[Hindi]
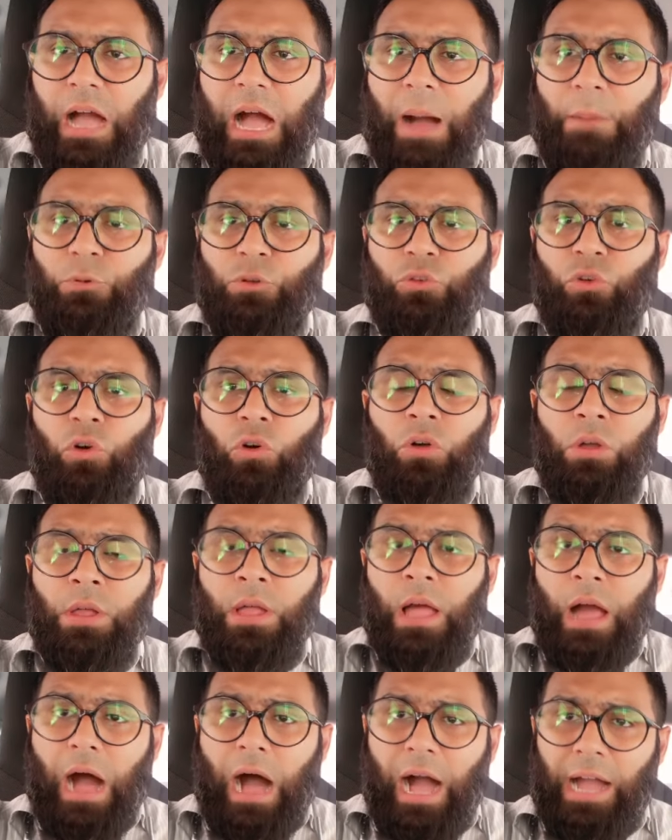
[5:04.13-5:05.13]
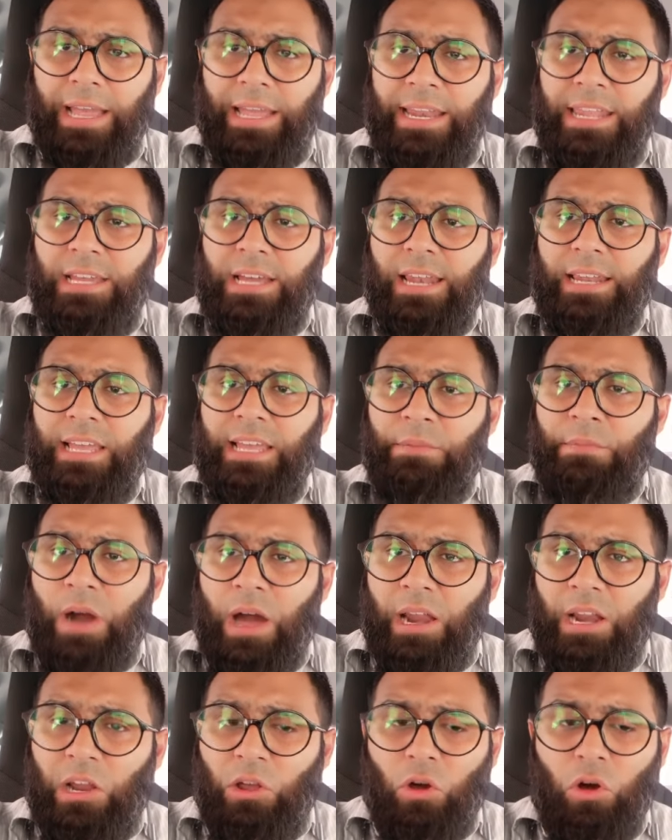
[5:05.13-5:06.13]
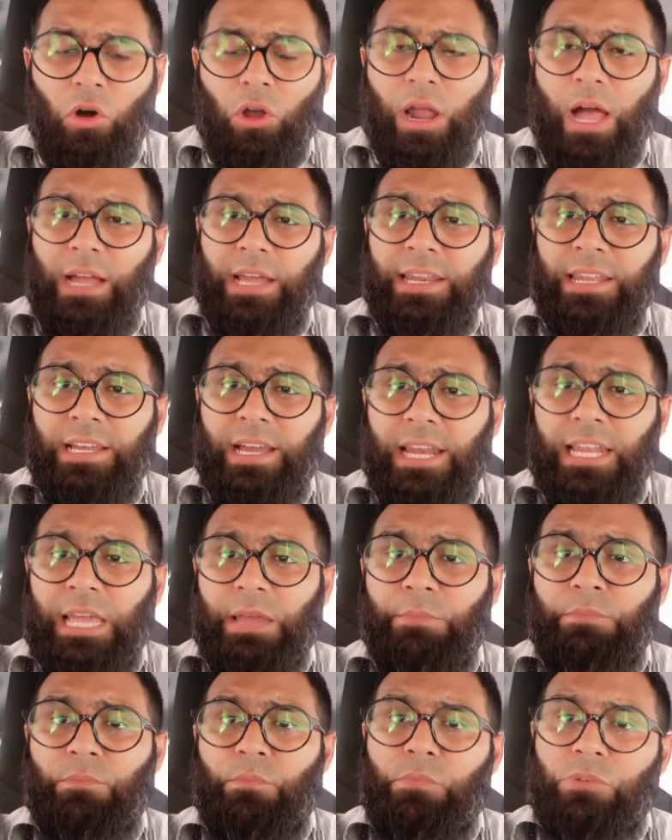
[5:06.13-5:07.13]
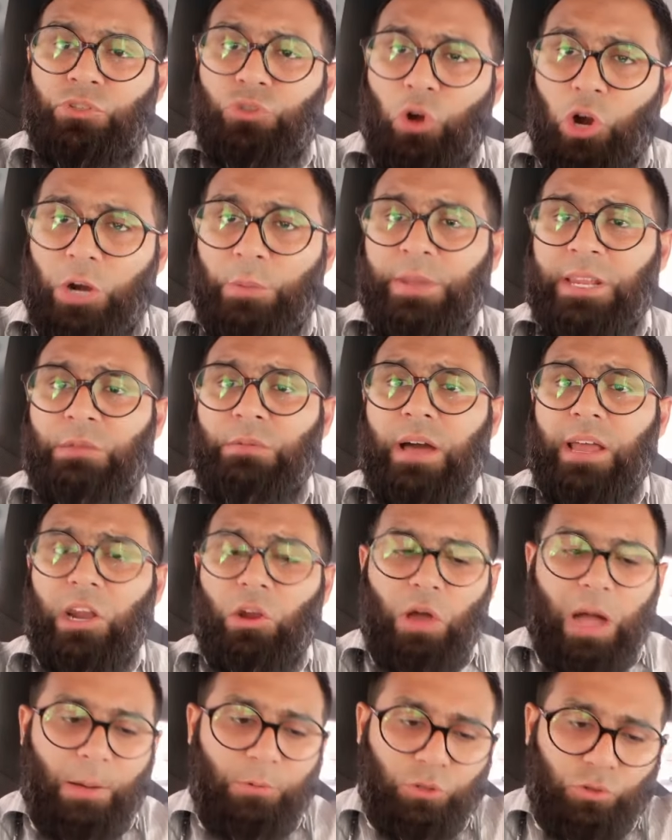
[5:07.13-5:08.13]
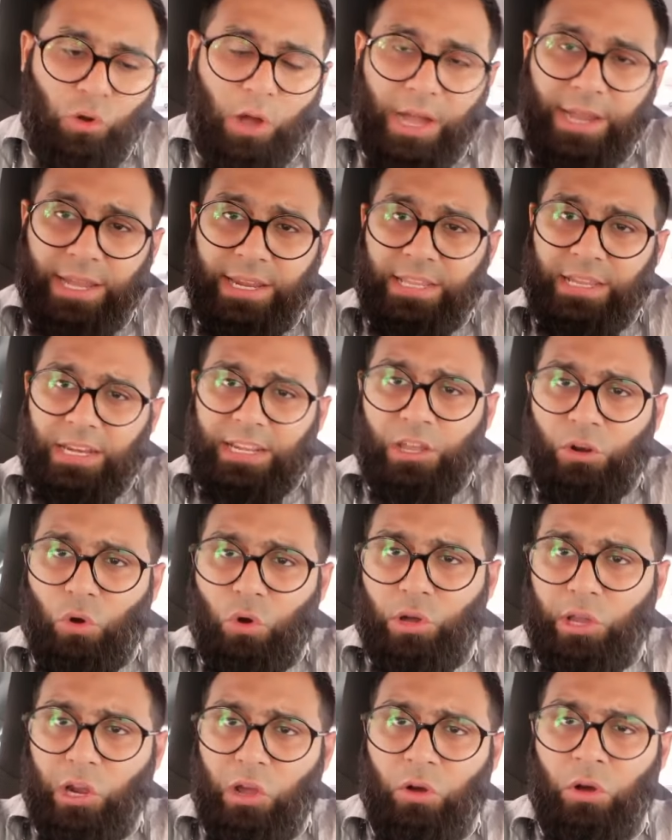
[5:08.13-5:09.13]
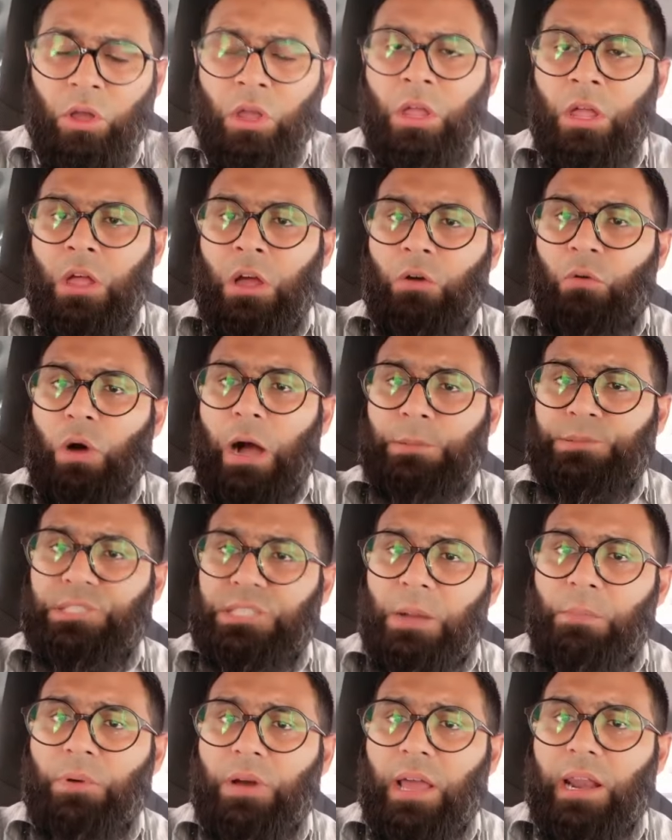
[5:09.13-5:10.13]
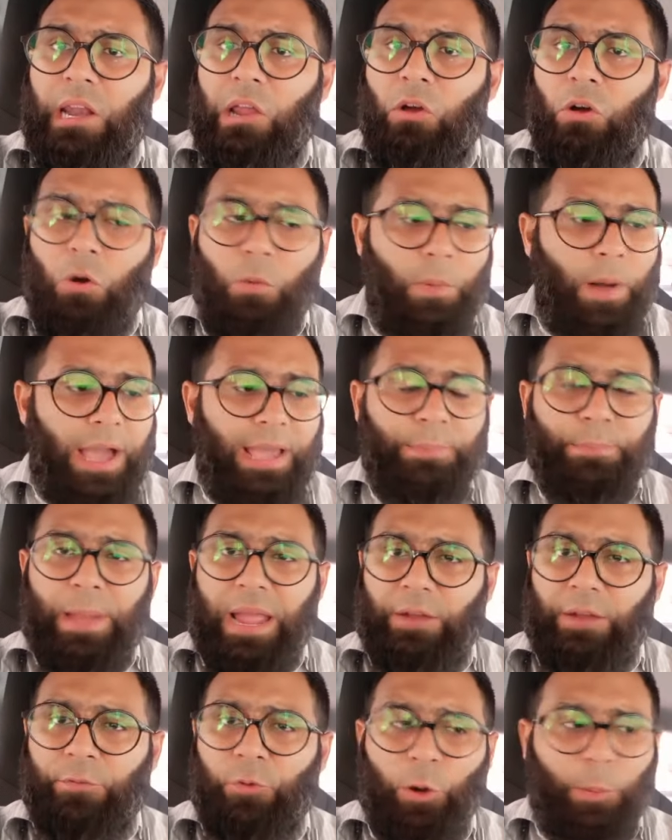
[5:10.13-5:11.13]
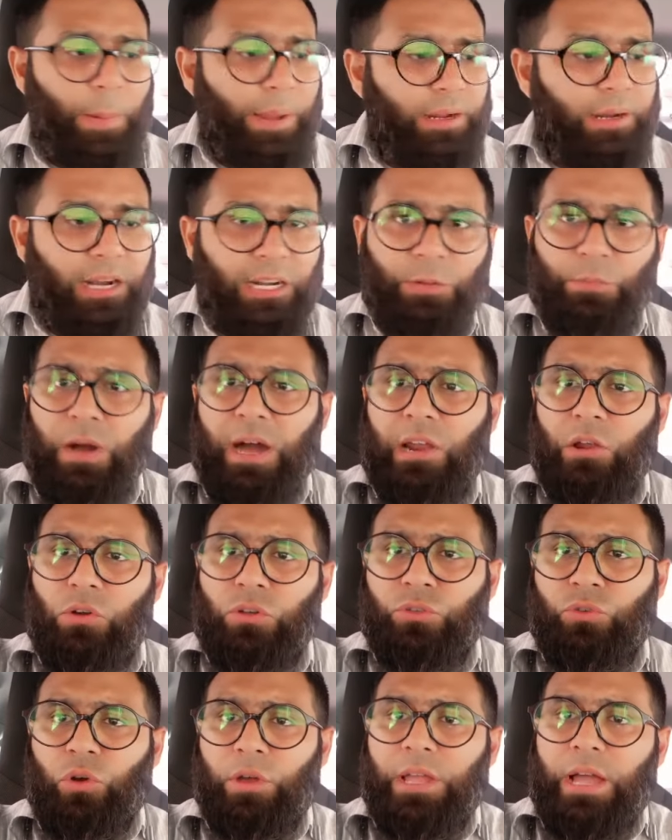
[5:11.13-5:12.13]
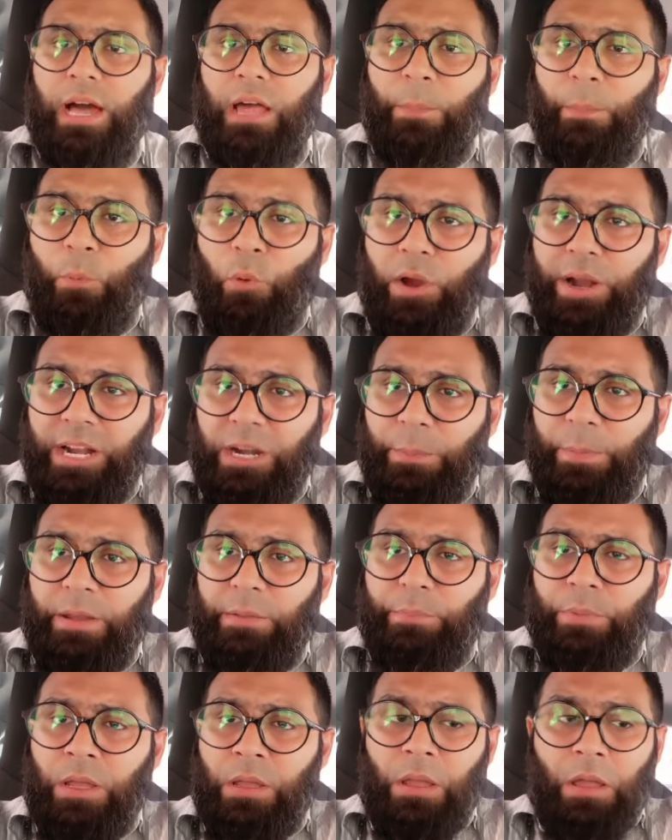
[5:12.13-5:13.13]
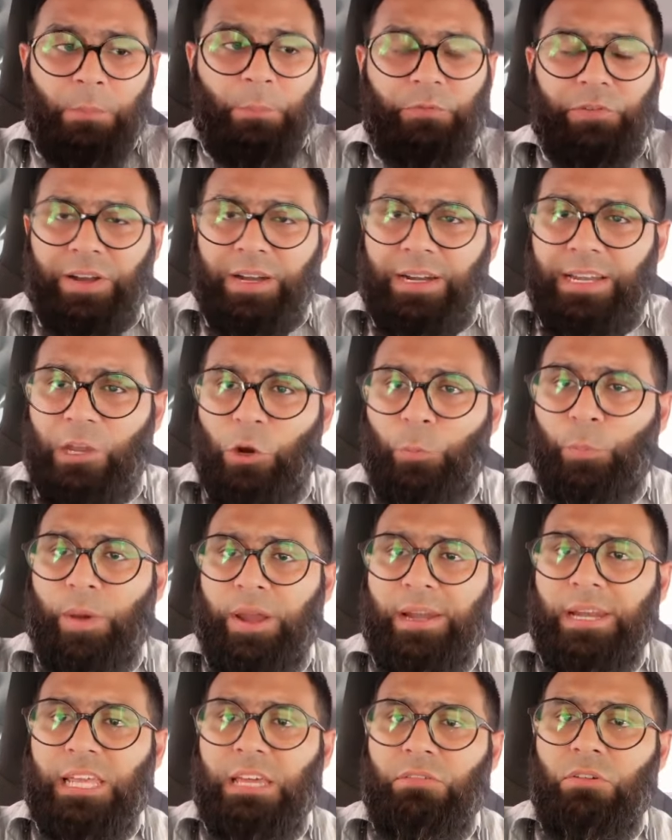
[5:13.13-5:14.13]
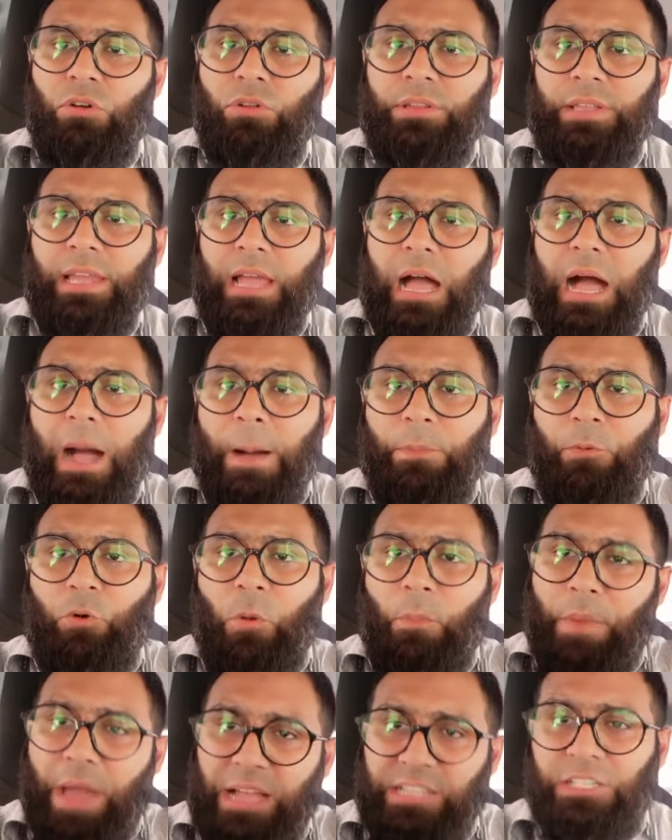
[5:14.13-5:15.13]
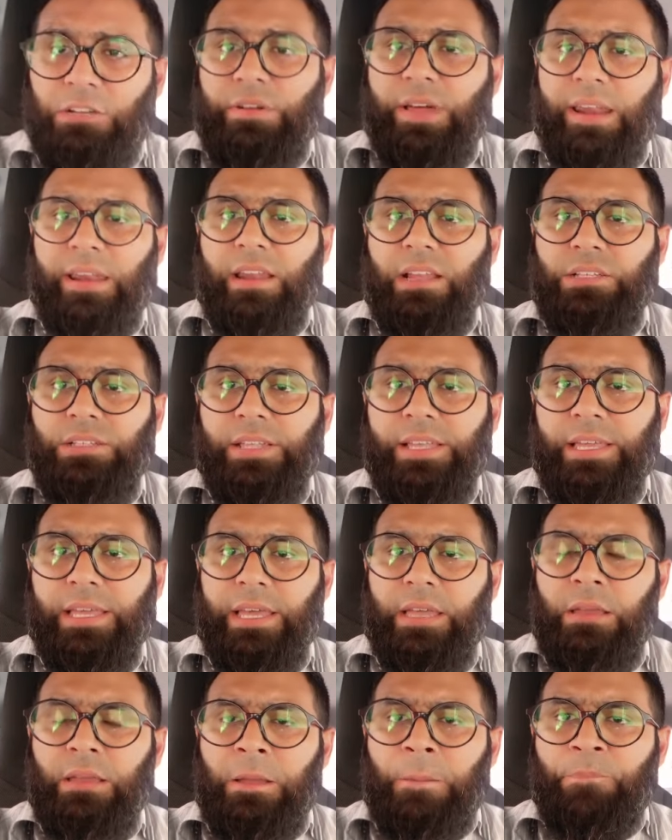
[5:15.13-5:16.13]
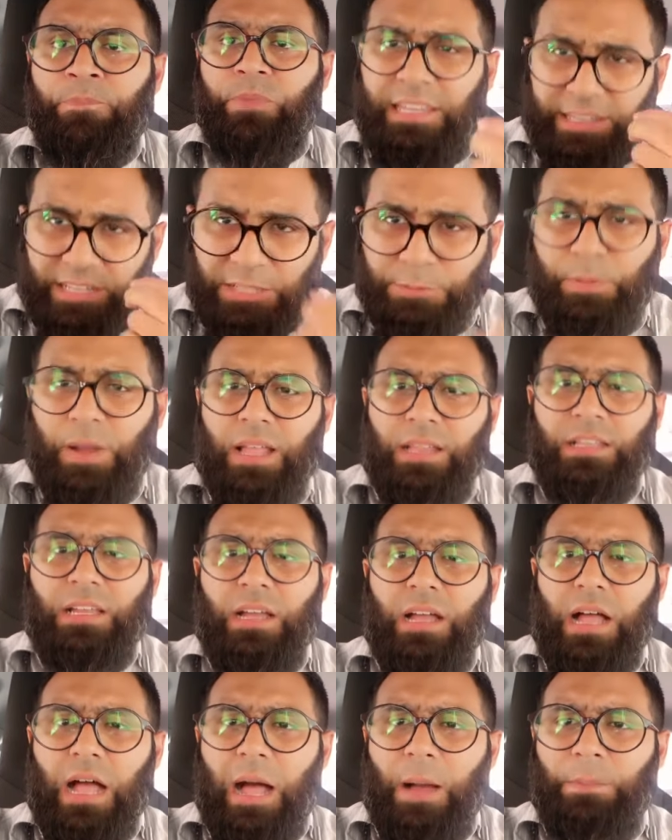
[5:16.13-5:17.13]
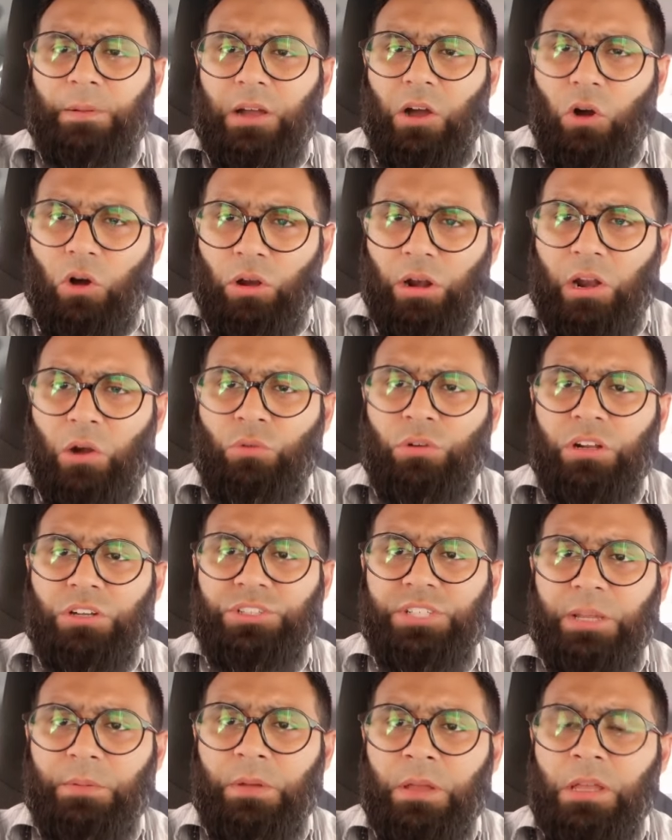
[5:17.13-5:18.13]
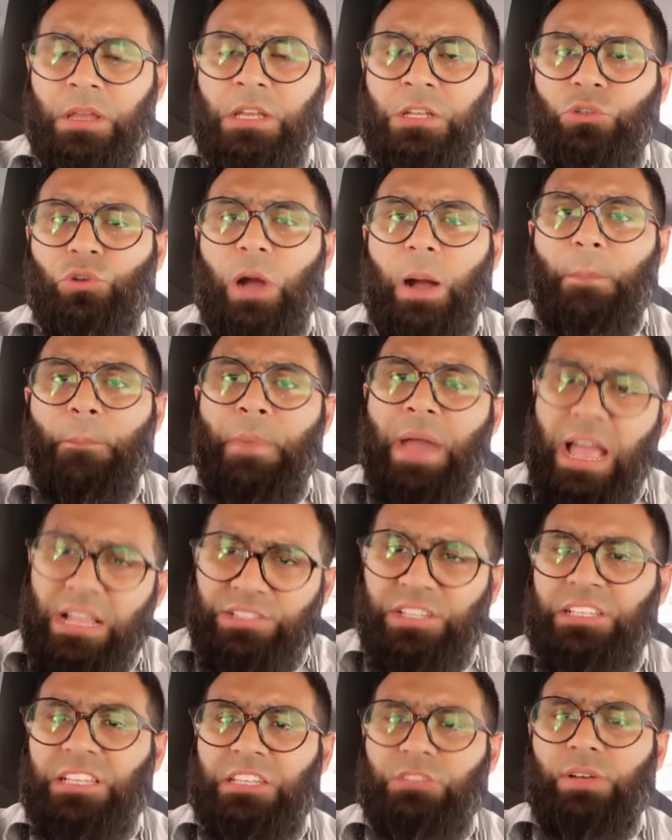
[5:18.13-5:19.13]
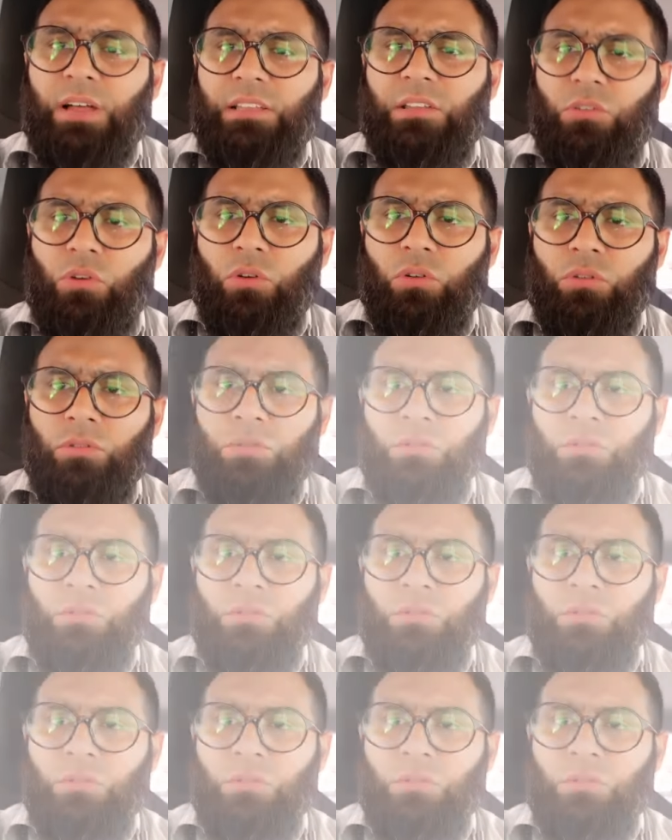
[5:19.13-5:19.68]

आप उसको आगे निकल के मार रहे हो और आगे निकल के शॉट में नहीं मार रहे हो आप उसको आगे निकल के रोक रहे हो वो आप स्टम्प कर रहे हो भाई बैक फुट पे कट मारो उसको यार पॉइंट पे फील्डर ऊपर लिए हुए होते हैं आपको मैच अवेयरनेस नहीं है किस बात का आपका ऑलराउंडरशिप जो आप मैच नहीं जिस बात को